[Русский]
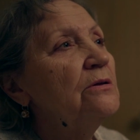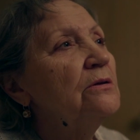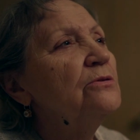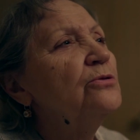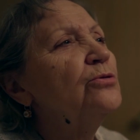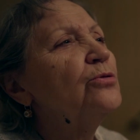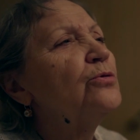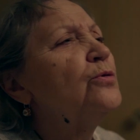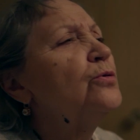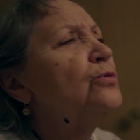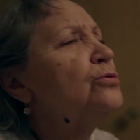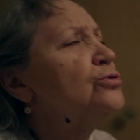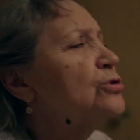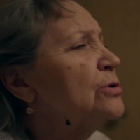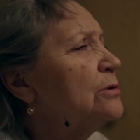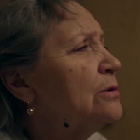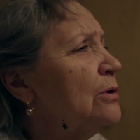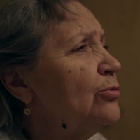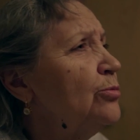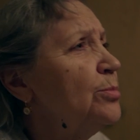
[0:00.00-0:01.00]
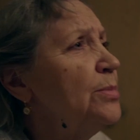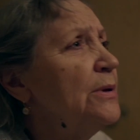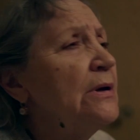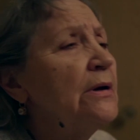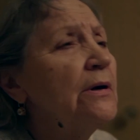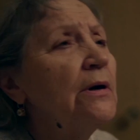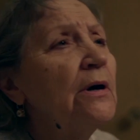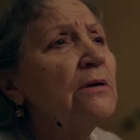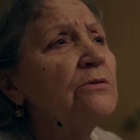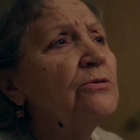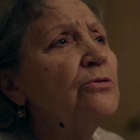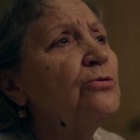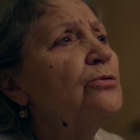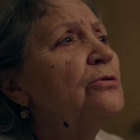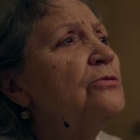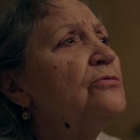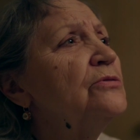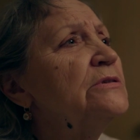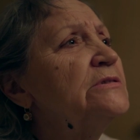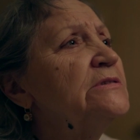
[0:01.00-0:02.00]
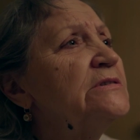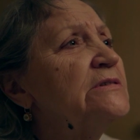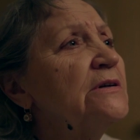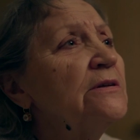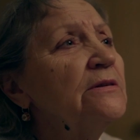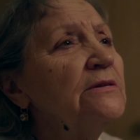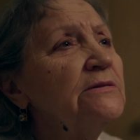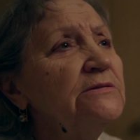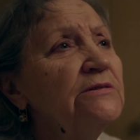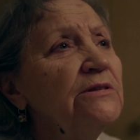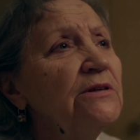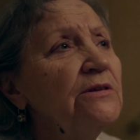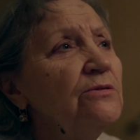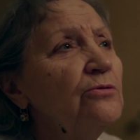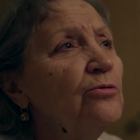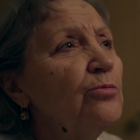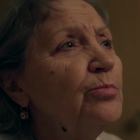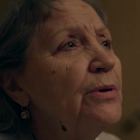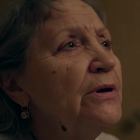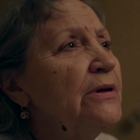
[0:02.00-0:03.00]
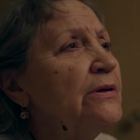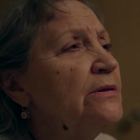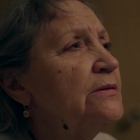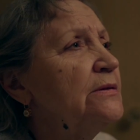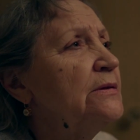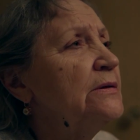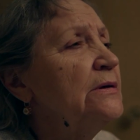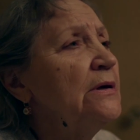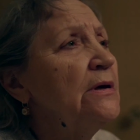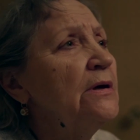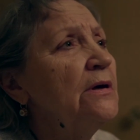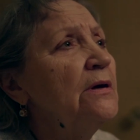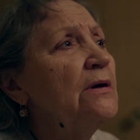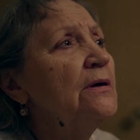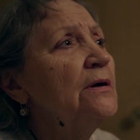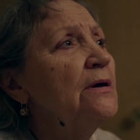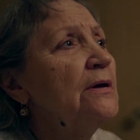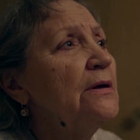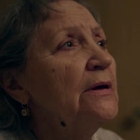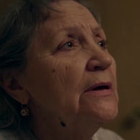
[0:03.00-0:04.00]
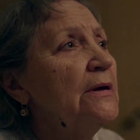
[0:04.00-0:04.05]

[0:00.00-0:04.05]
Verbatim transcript: Но кушать любили готовить, целый день у плиты.